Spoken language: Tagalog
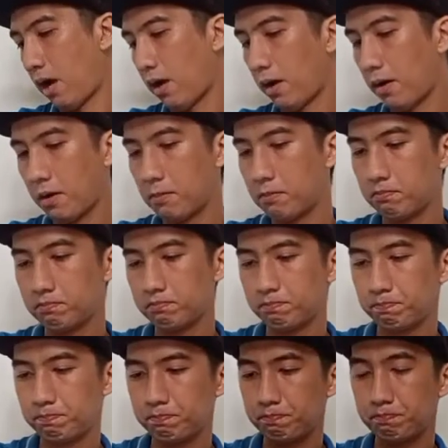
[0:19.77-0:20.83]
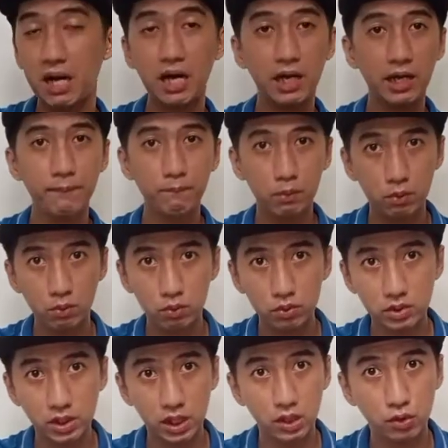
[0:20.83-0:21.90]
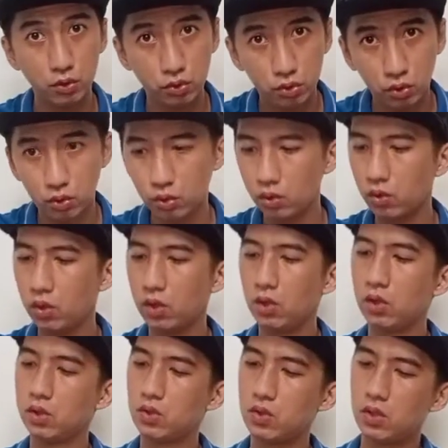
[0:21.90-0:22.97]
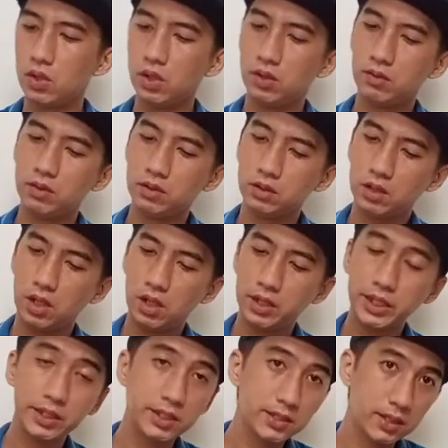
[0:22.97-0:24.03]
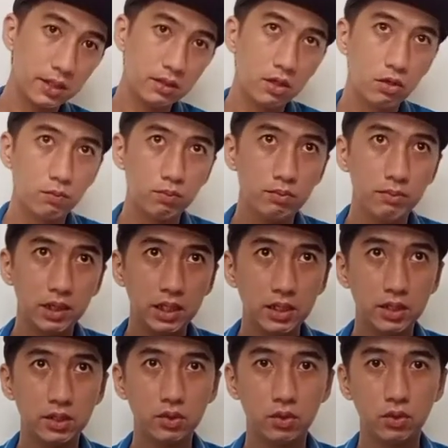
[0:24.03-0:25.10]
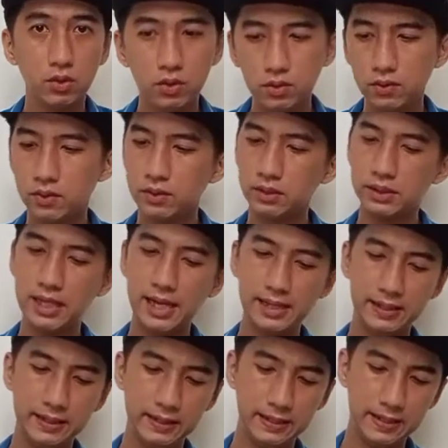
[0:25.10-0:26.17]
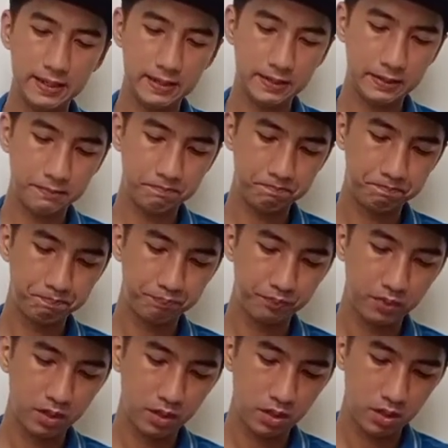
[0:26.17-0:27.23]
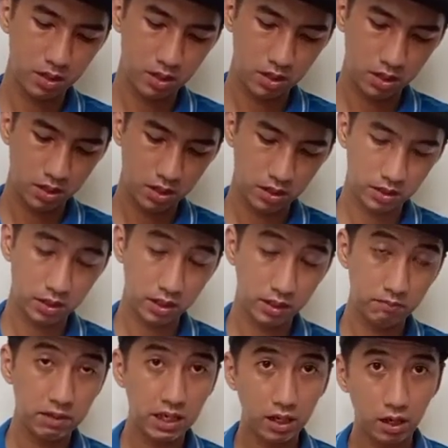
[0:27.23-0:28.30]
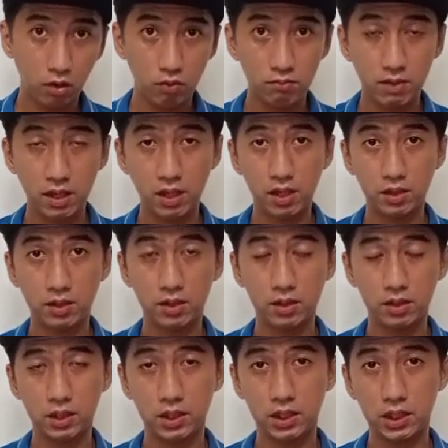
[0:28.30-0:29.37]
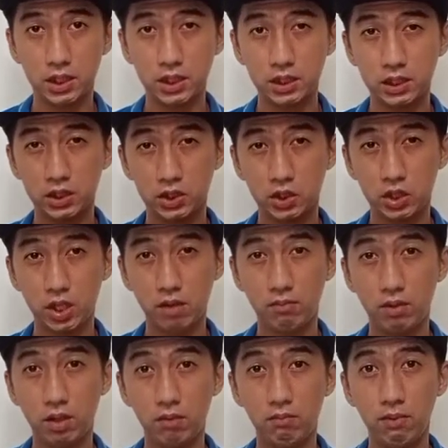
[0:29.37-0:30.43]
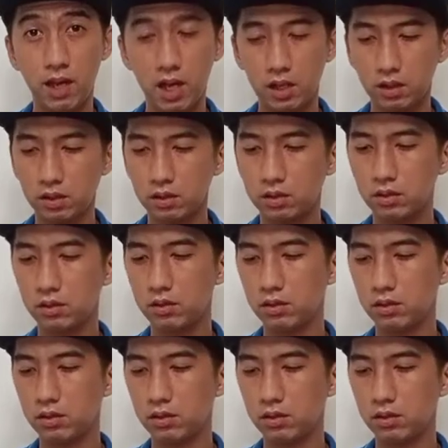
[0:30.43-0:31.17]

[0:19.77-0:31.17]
um, bagay po sa inyo to. Uh, Nag-decide ako bumili nito dahil um, nagbalak ako mag-travel vlog